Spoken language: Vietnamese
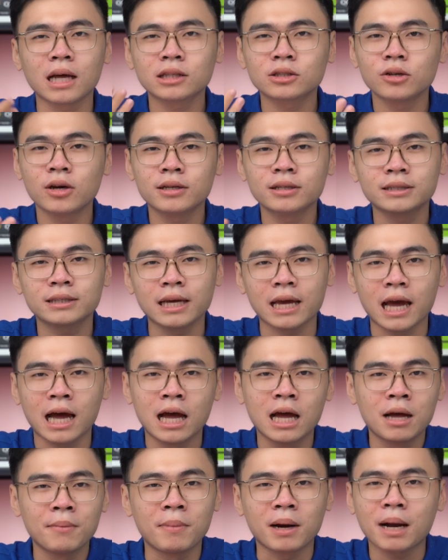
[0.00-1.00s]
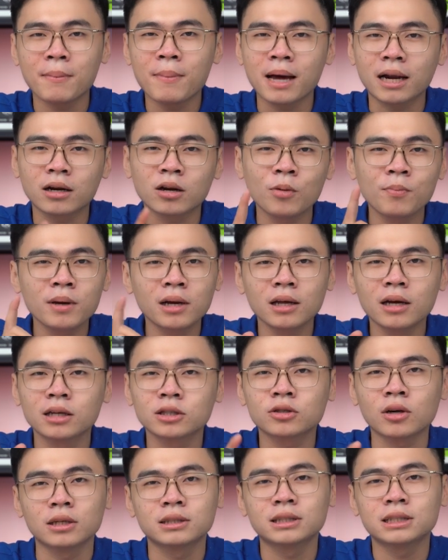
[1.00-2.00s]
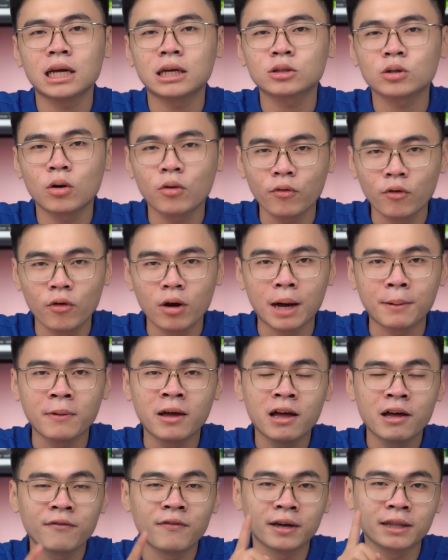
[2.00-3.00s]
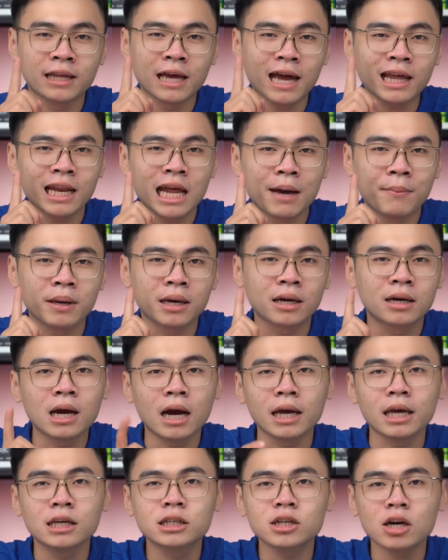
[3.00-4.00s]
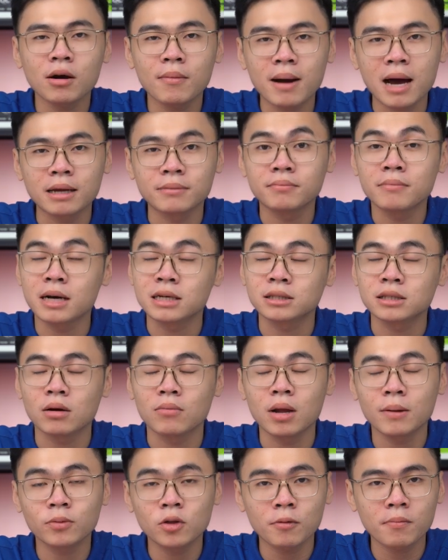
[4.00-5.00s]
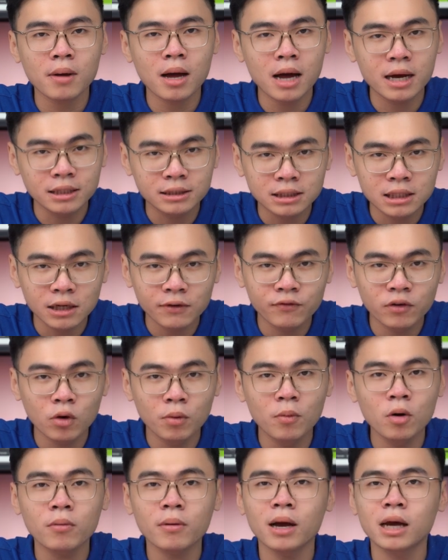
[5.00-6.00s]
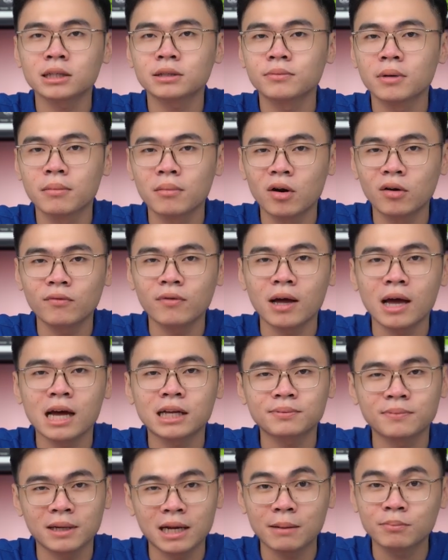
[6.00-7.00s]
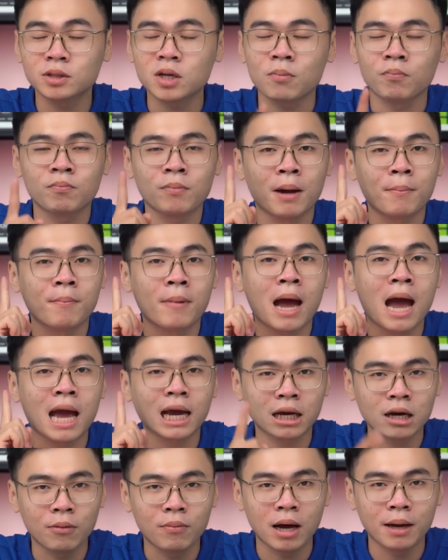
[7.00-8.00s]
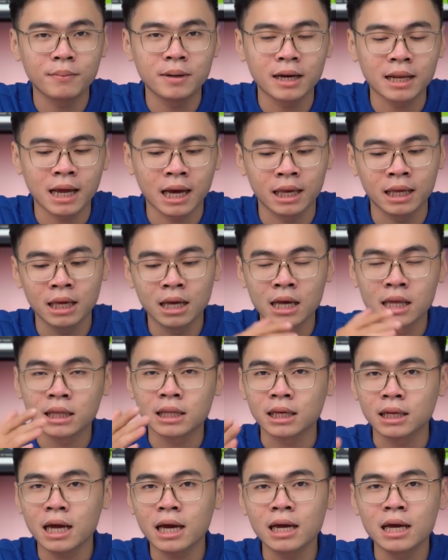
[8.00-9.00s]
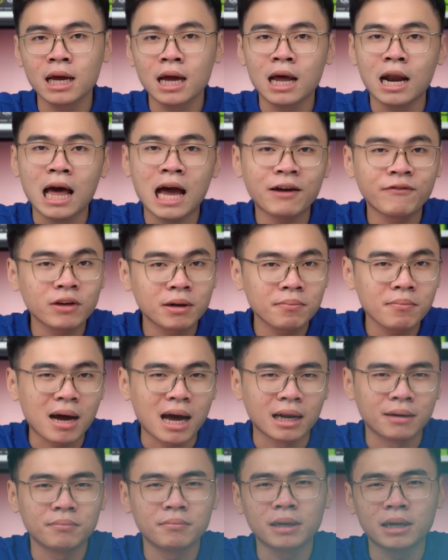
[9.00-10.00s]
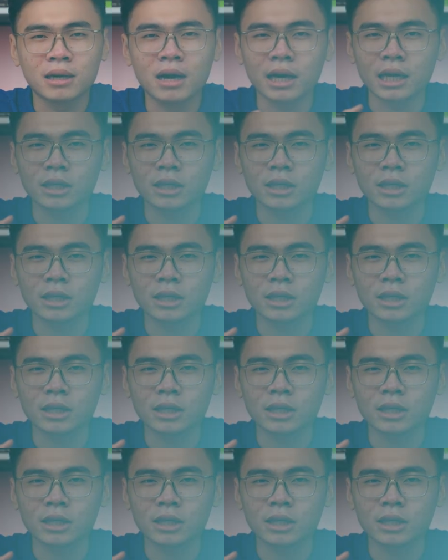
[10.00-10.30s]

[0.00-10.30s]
đắt cho đến rẻ và các bạn không biết lựa chọn sao cho nó phù hợp, vậy thì hãy để mình gợi ý cho các bạn bằng dòng laptop Asus Vivobook S mười bốn và S mười lăm trong năm hai không hai không này. Thì đây là hai phiên bản mình gợi